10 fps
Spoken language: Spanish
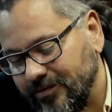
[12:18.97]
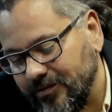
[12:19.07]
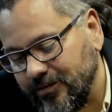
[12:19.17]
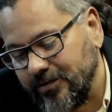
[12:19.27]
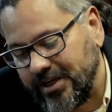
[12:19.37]

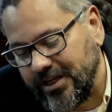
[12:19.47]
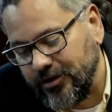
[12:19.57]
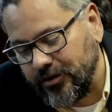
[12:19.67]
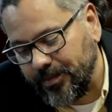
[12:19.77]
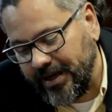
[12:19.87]
un
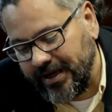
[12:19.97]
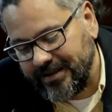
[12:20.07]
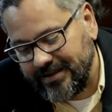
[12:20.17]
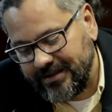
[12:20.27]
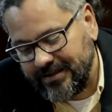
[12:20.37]
guiño apenas.
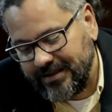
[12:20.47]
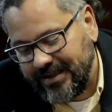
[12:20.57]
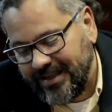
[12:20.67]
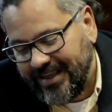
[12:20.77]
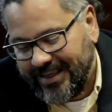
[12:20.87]

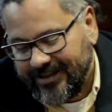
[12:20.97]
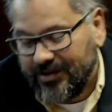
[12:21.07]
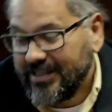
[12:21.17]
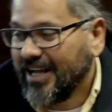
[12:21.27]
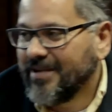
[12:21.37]
Eso
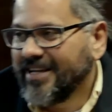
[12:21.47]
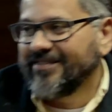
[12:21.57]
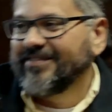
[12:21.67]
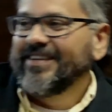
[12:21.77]
es de Alberto.